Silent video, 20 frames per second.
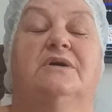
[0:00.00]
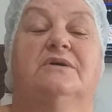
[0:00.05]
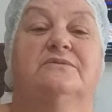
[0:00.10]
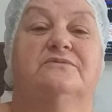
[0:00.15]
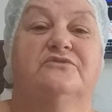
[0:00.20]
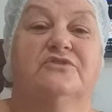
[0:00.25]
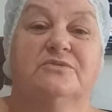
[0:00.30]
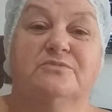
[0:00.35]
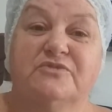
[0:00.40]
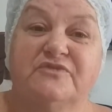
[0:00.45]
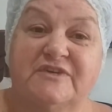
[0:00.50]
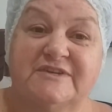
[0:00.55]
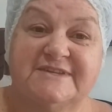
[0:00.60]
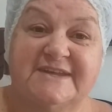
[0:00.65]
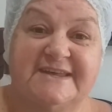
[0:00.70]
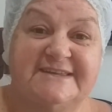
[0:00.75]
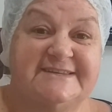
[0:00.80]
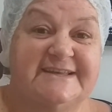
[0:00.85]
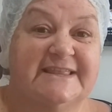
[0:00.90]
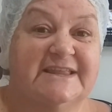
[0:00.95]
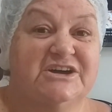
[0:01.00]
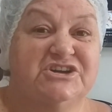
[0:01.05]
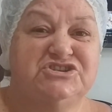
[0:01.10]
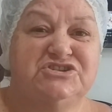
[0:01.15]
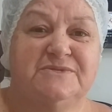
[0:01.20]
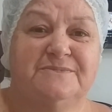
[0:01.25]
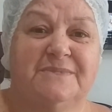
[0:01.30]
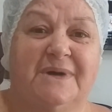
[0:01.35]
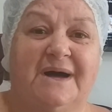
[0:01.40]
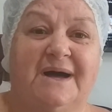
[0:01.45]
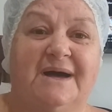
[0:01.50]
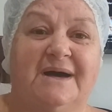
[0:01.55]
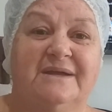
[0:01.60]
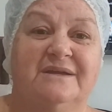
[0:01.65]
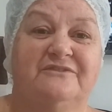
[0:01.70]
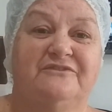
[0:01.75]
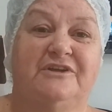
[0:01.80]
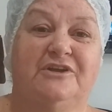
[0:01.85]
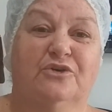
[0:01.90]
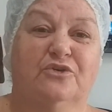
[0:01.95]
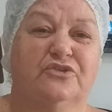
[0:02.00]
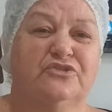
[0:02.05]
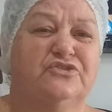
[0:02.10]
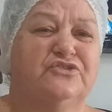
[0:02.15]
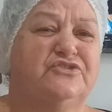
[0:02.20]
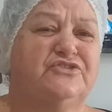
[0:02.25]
Vamos fazer esse lanche maravilhoso,